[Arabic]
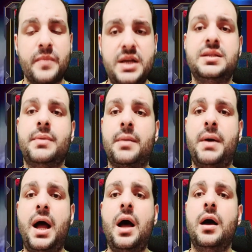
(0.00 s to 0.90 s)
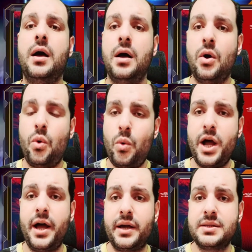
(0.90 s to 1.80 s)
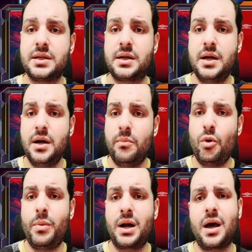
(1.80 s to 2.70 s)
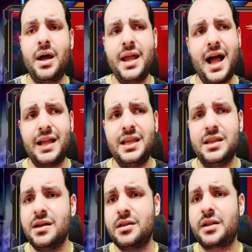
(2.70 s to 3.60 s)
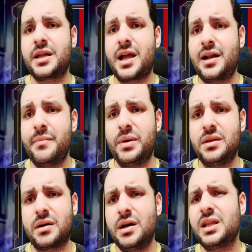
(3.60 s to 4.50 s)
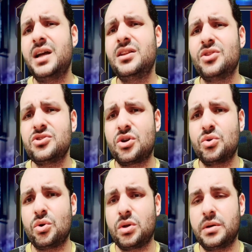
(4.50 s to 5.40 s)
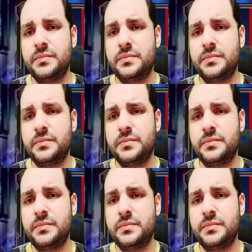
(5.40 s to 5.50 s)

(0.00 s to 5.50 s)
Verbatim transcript: كسب اربعه وخسر مباراه يعني نقدر نتكلم بالنقاط خد 12 نقطه